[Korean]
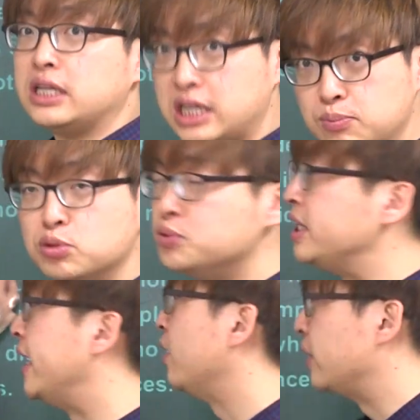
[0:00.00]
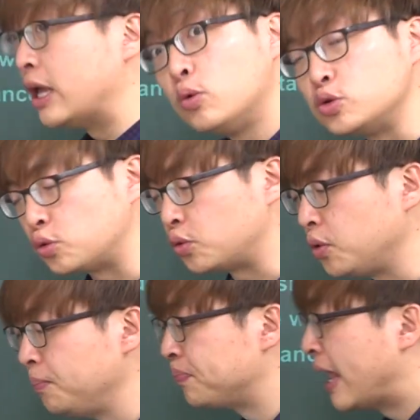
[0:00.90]
이 부분이네요.
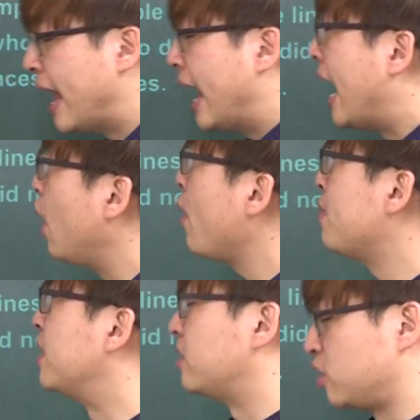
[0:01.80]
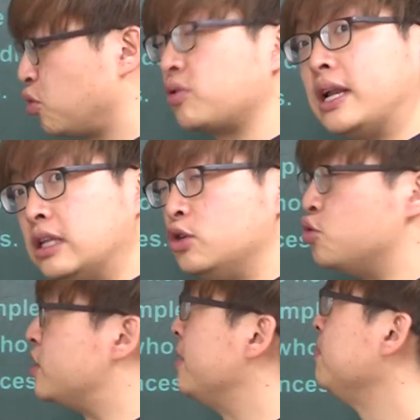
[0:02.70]
내용적으로. However, 접속사는 늘
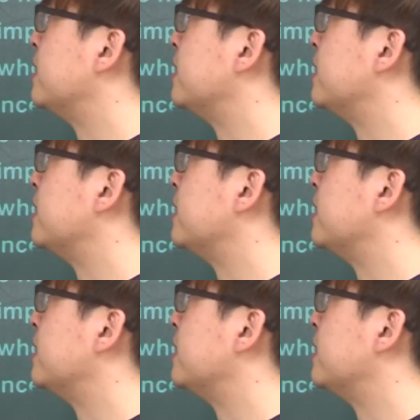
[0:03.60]
조심.